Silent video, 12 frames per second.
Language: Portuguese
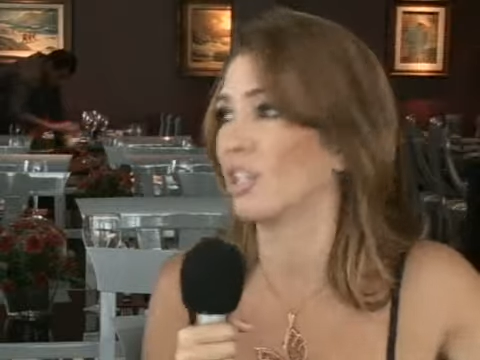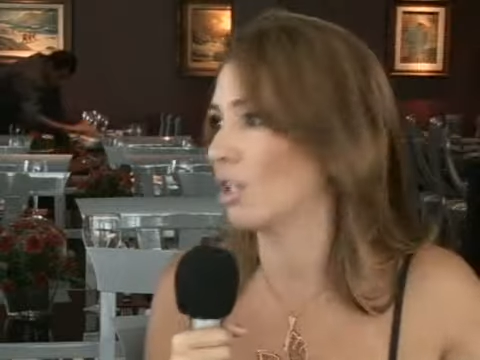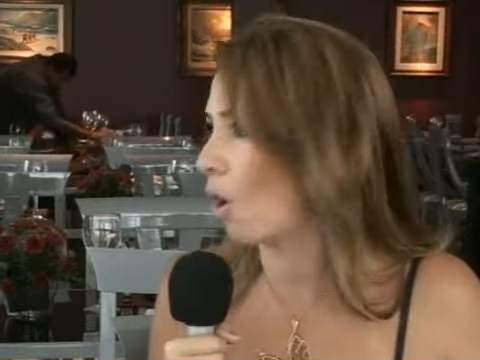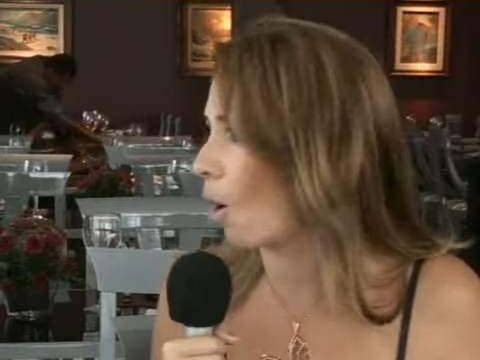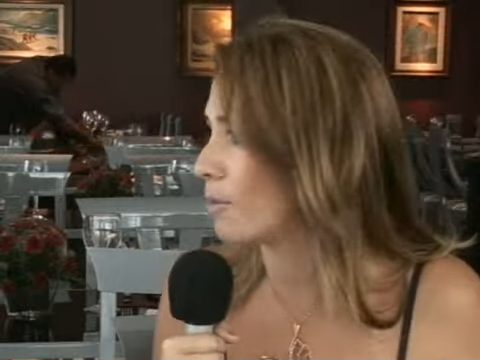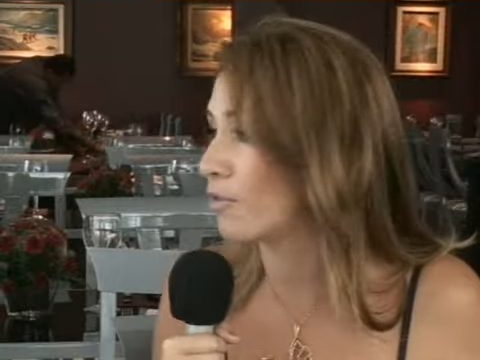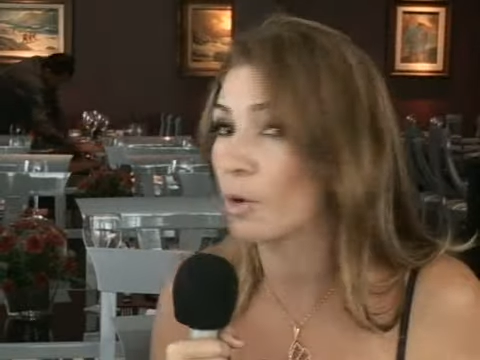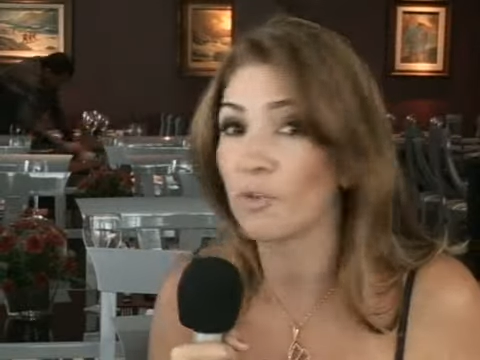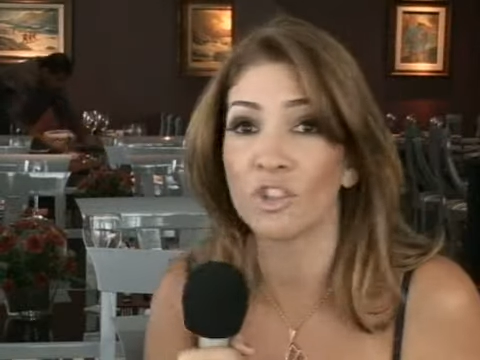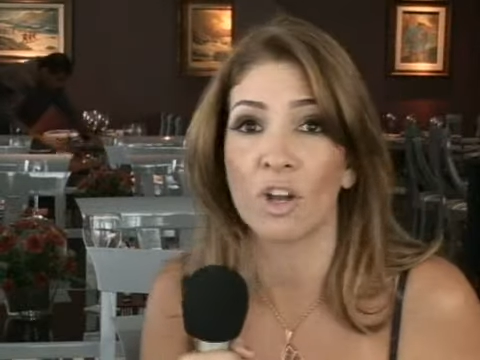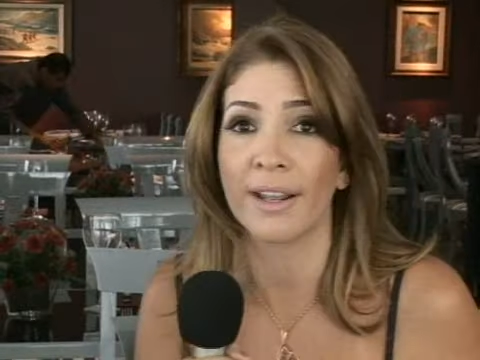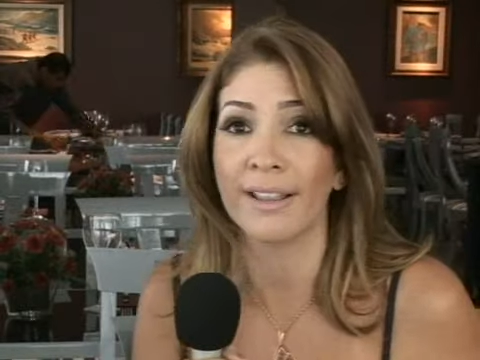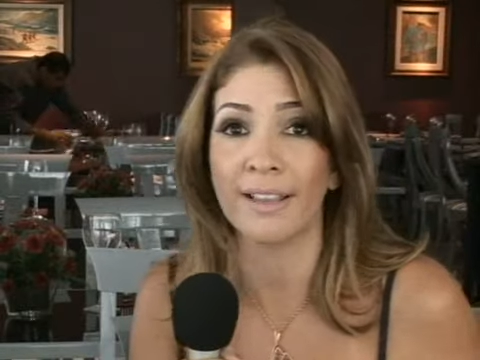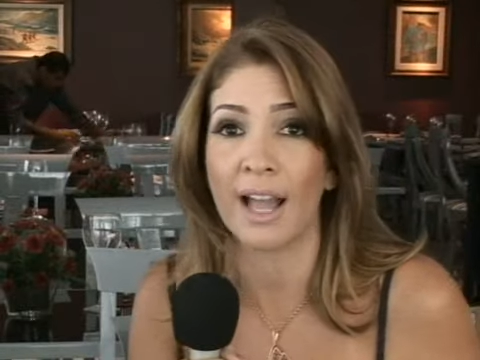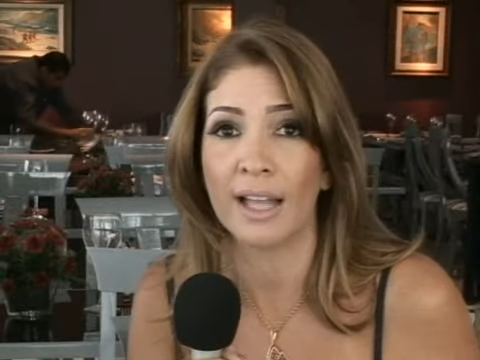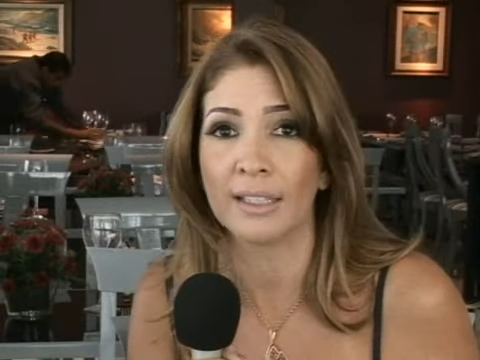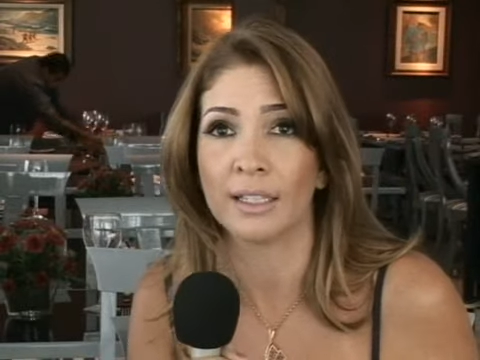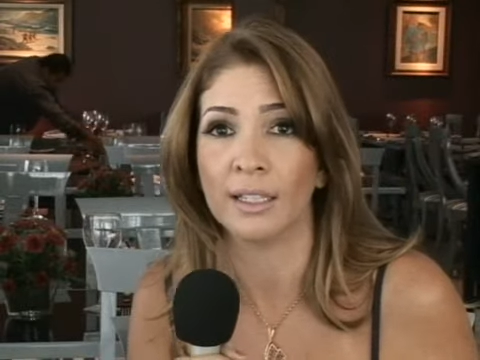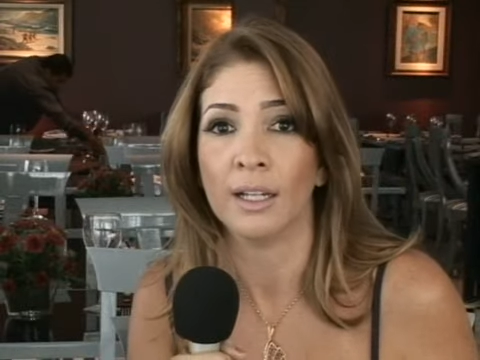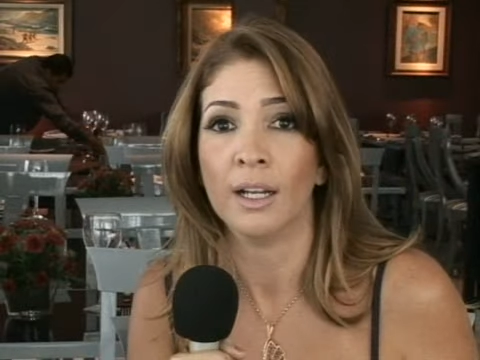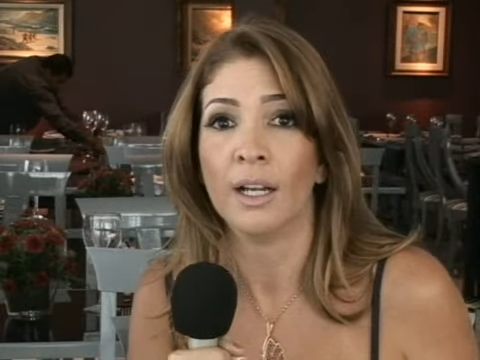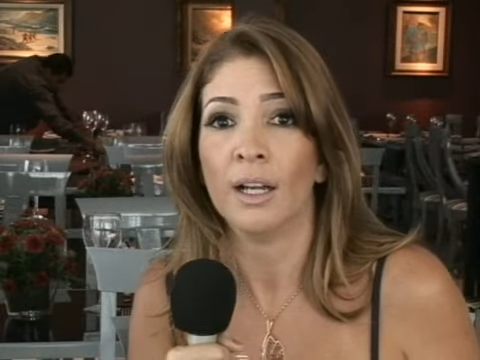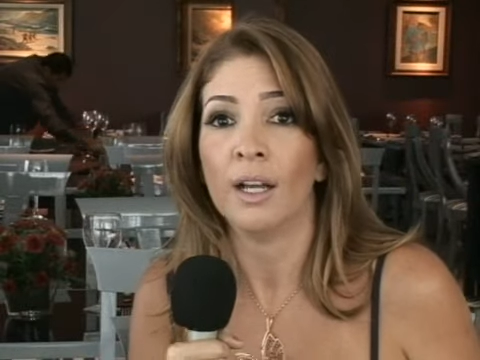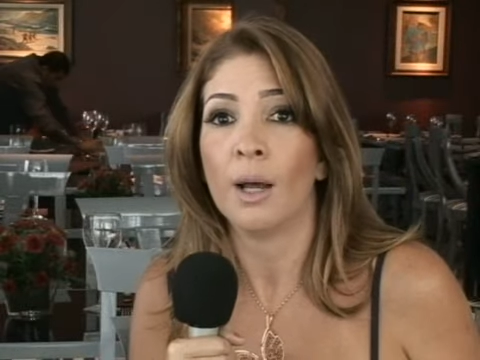enormes, eu fico desorientada.
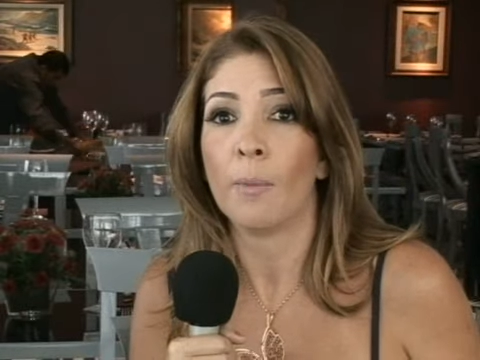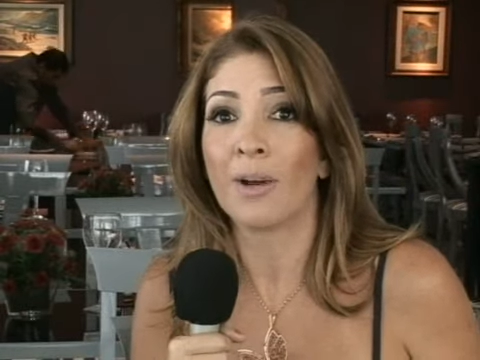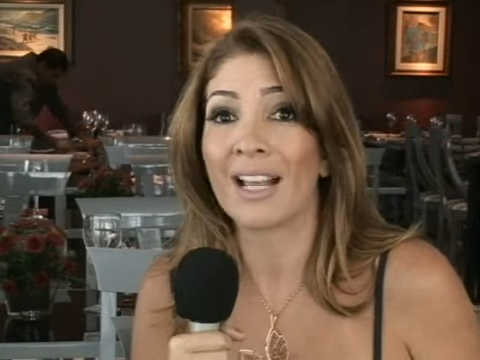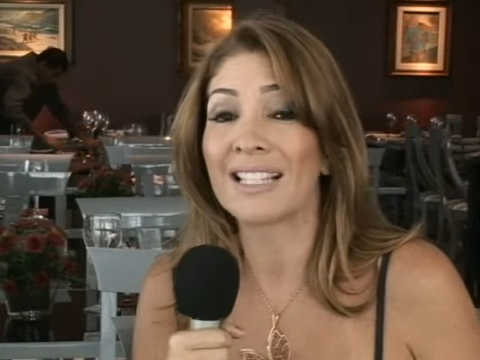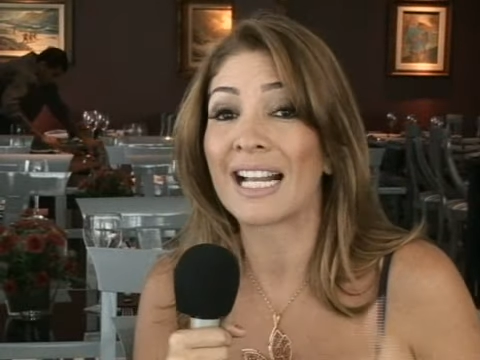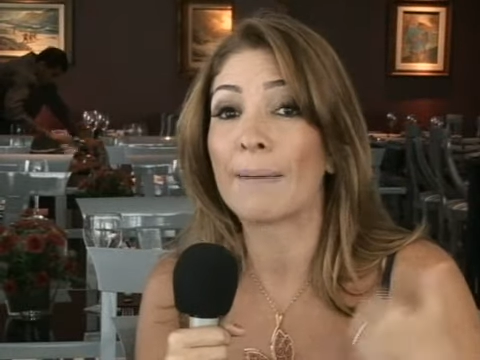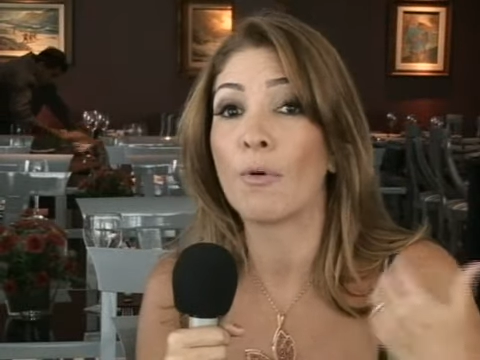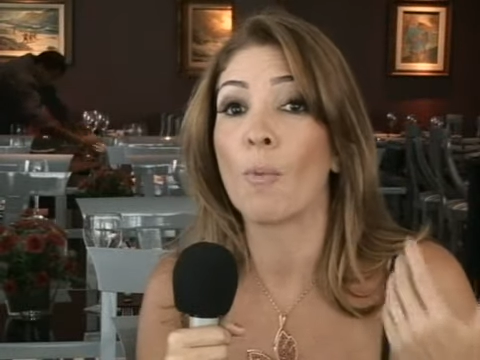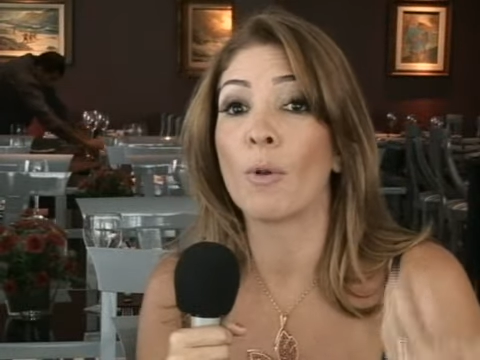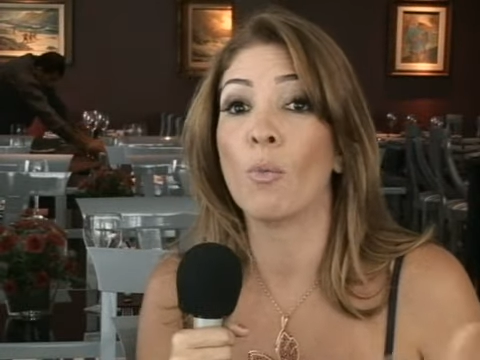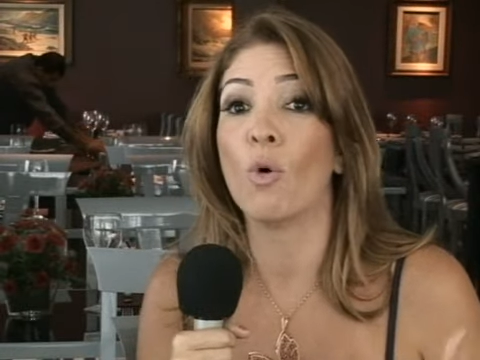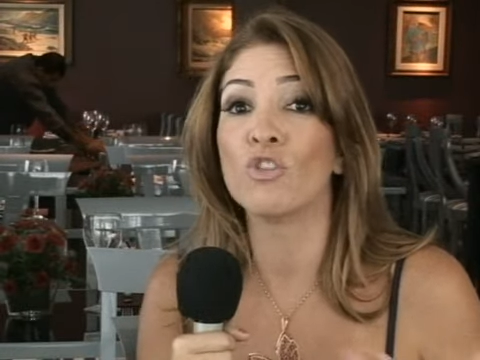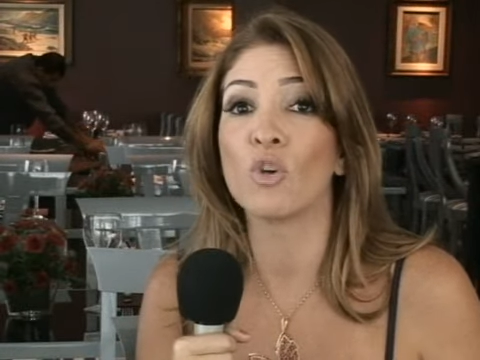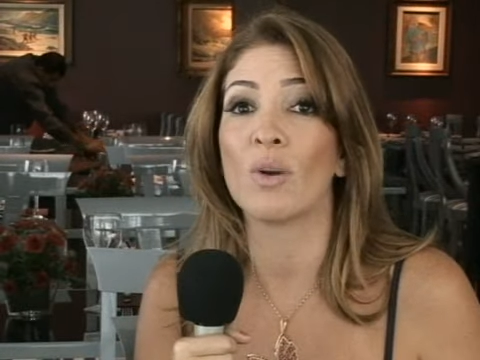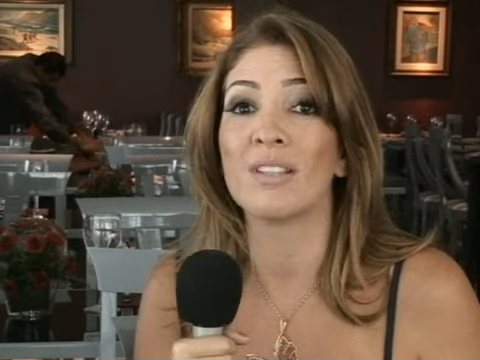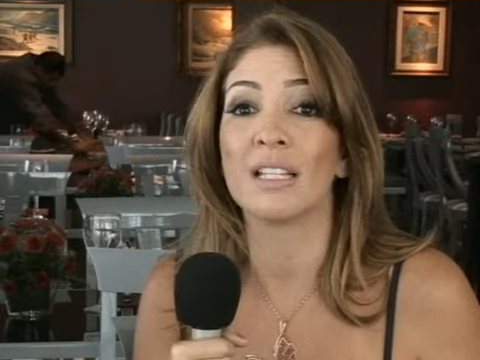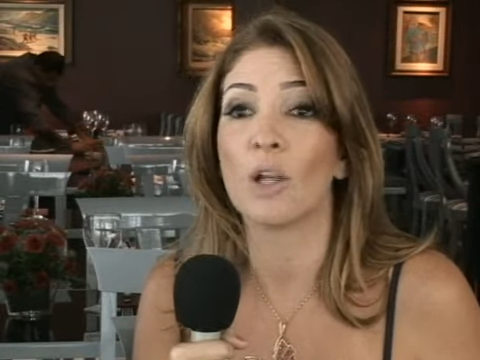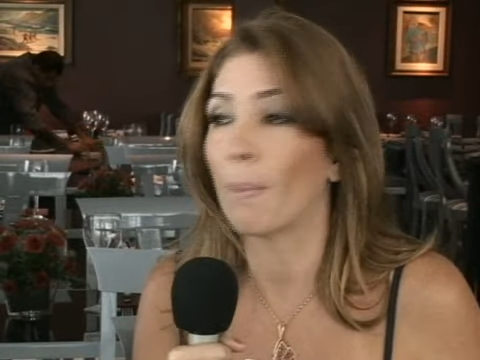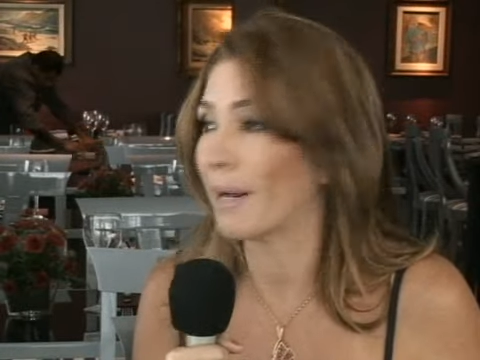Porque você acaba comprando um monte de coisa que não